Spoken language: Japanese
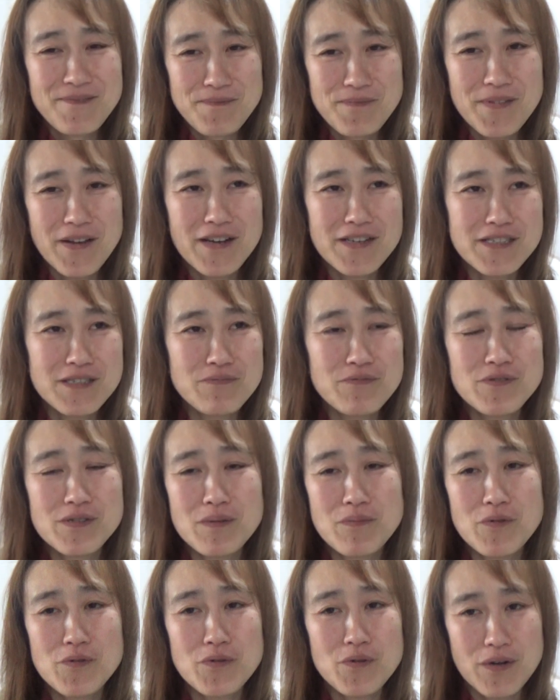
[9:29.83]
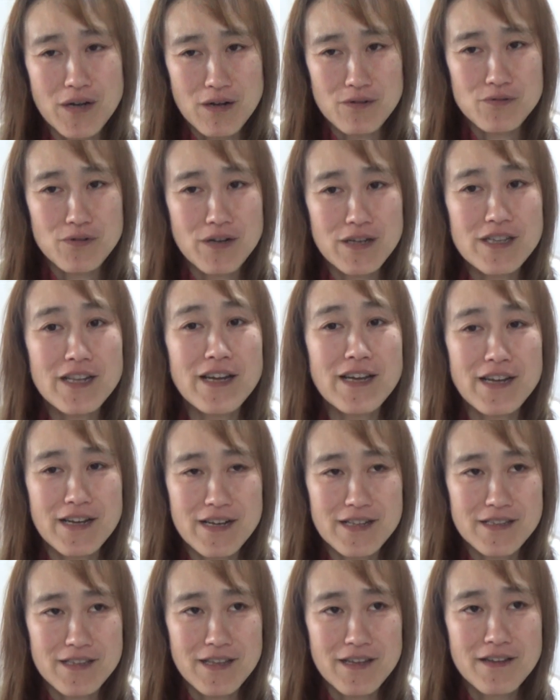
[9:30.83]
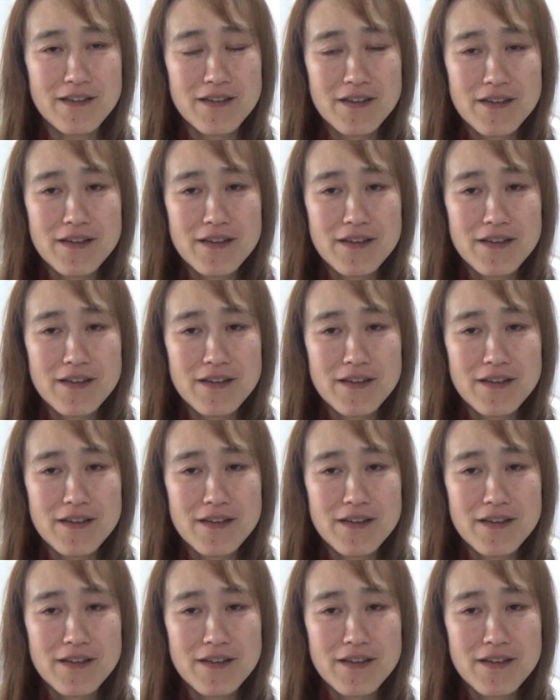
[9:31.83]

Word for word: んか自分で物を買うとかいらへんかって